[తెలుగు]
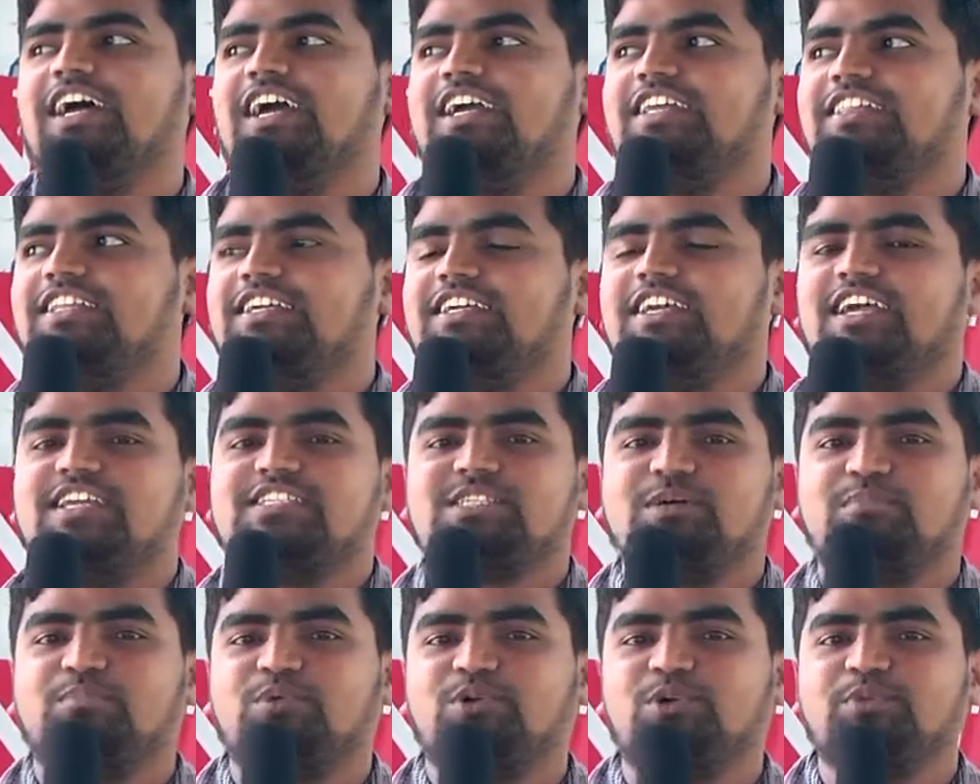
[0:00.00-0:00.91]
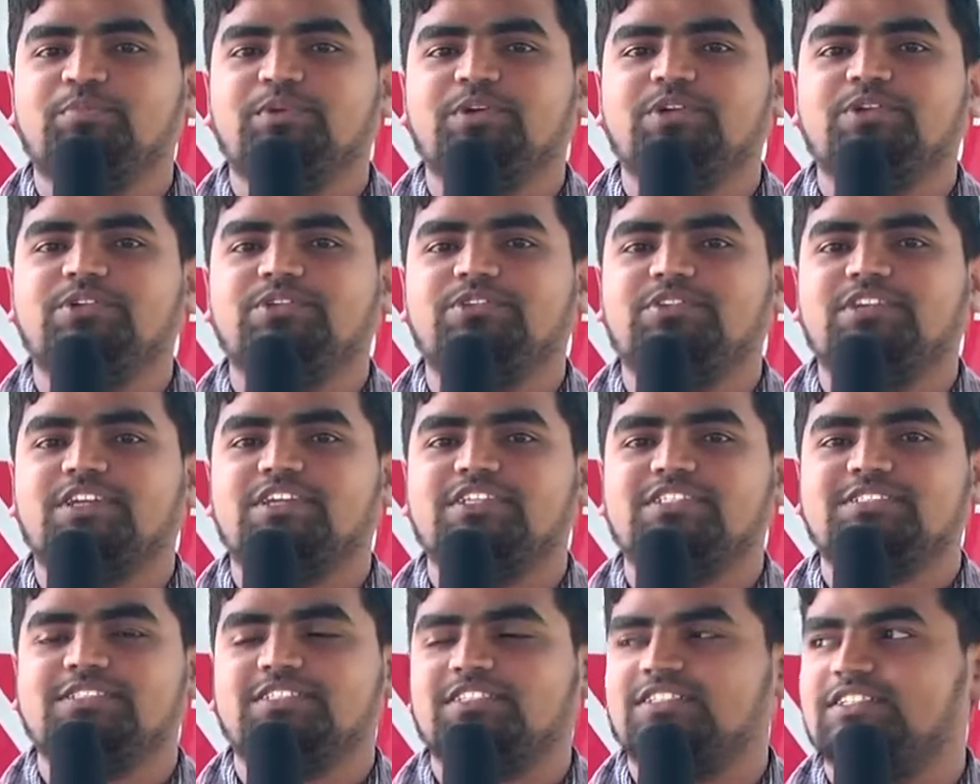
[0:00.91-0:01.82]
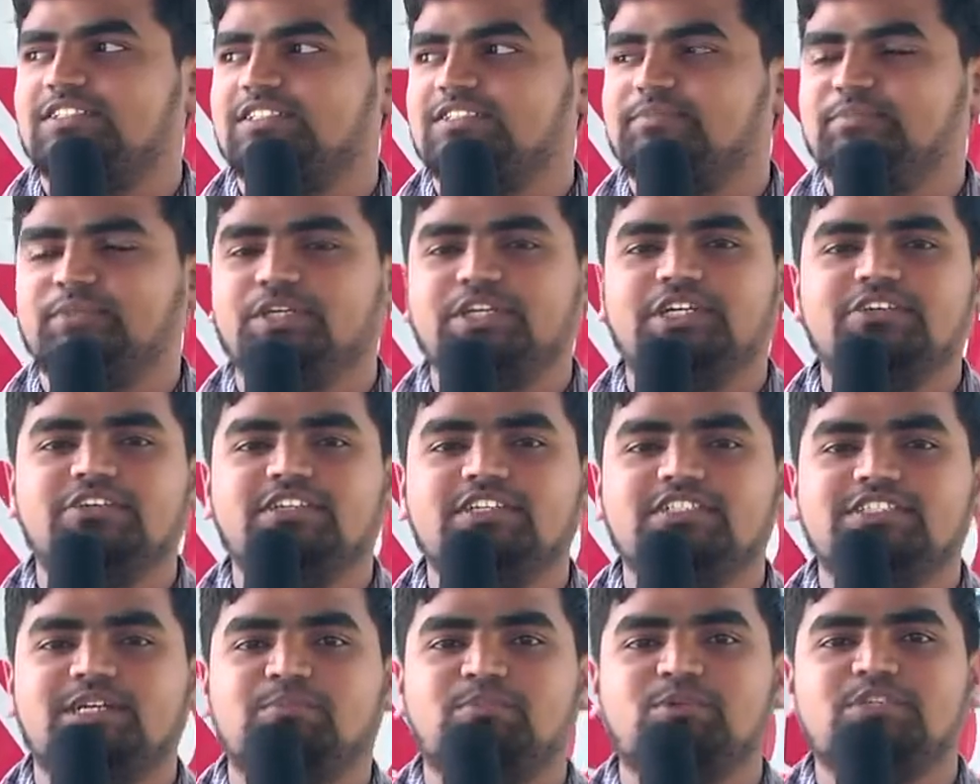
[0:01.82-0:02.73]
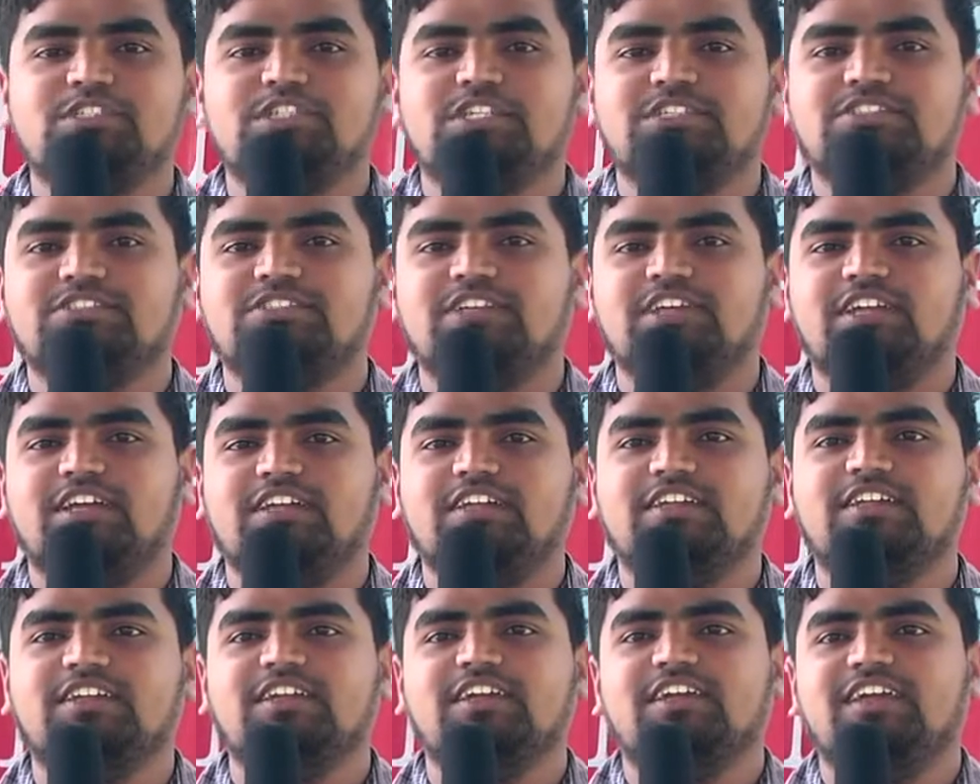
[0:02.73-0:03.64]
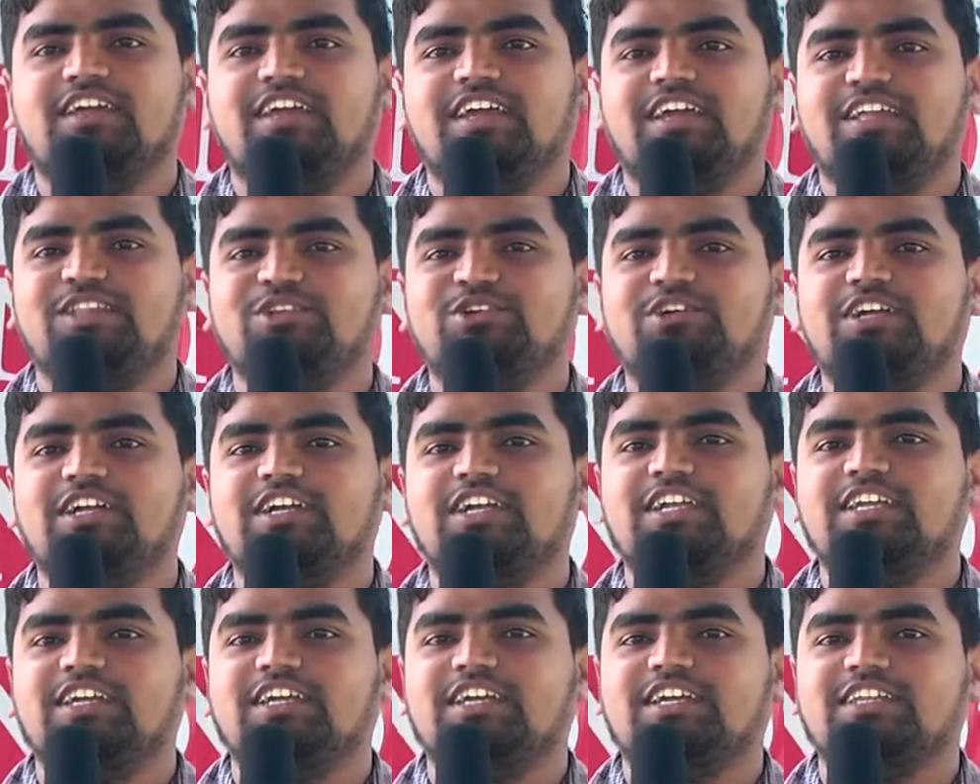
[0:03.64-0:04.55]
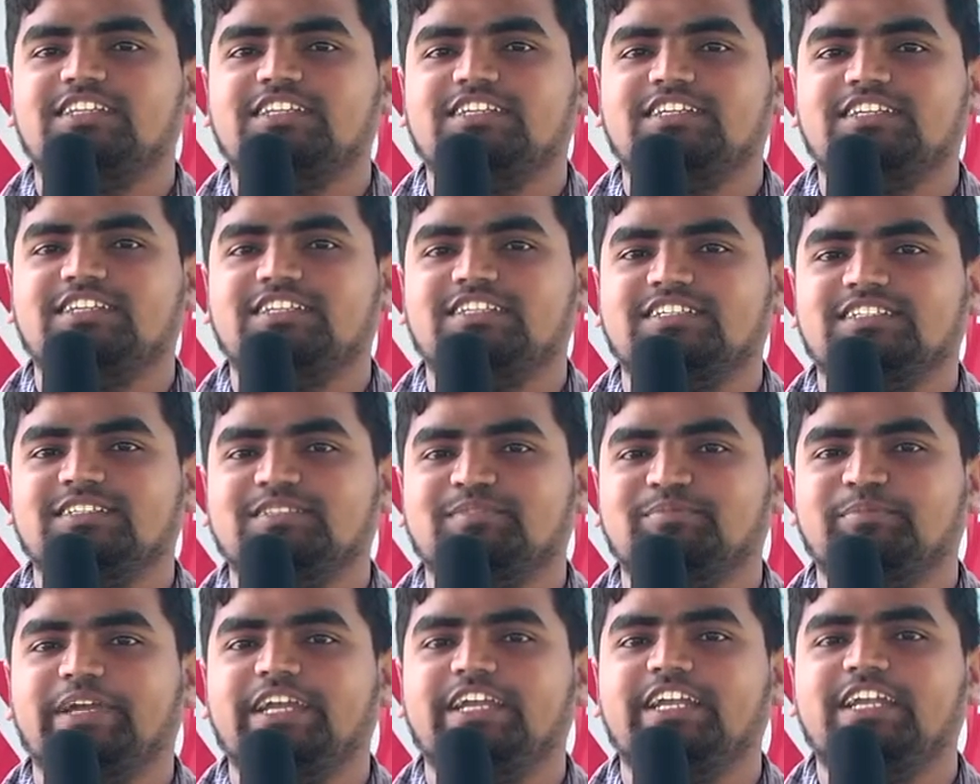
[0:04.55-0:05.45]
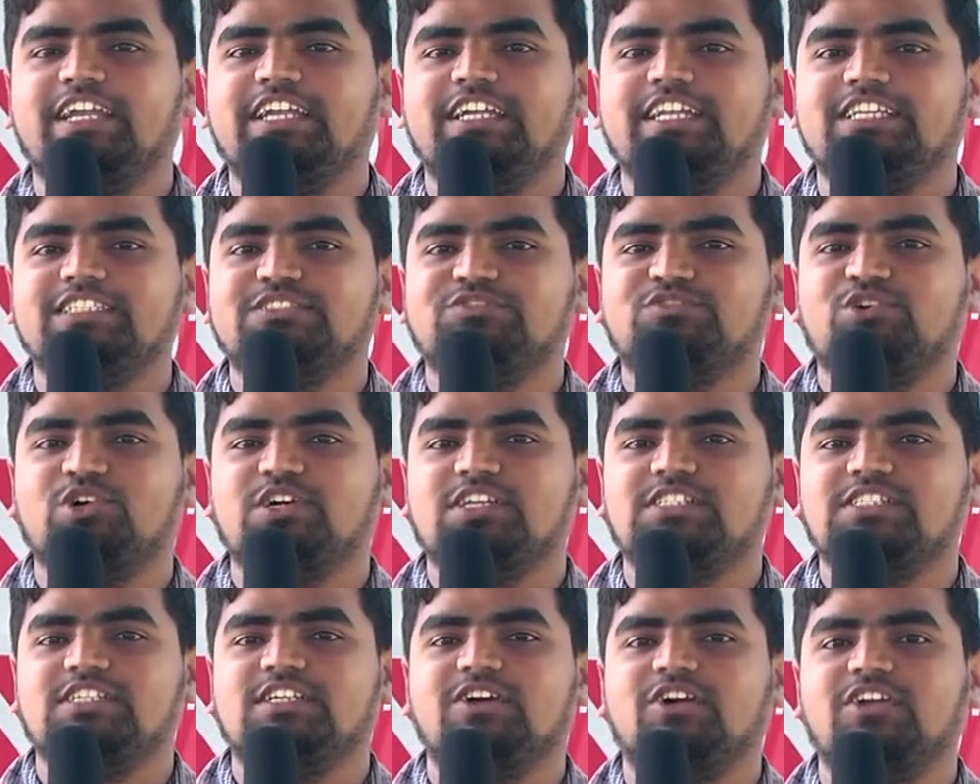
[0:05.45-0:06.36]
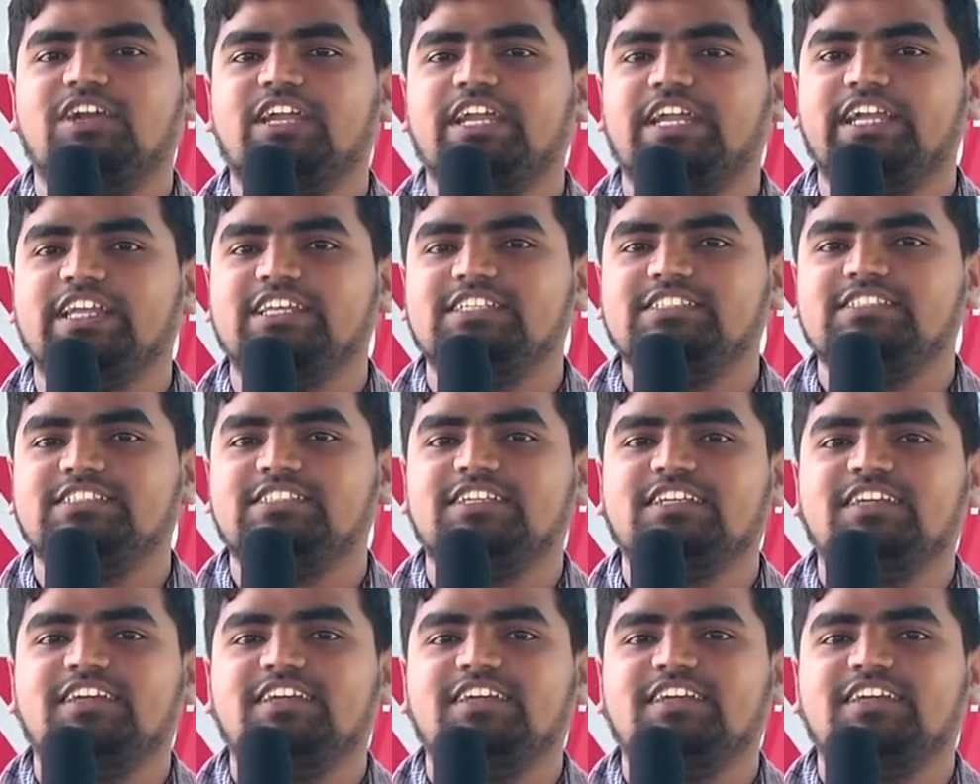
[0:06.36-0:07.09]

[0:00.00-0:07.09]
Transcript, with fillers: అయితే ఐ సపోర్ట్ మీటూ నేను మీటూని సపోర్ట్ చేస్తున్నా ఎందుకంటే అది మెయిన్లీ ఇట్ ఈస్ ఫోకసింగ్ ఆన్ లేడీస్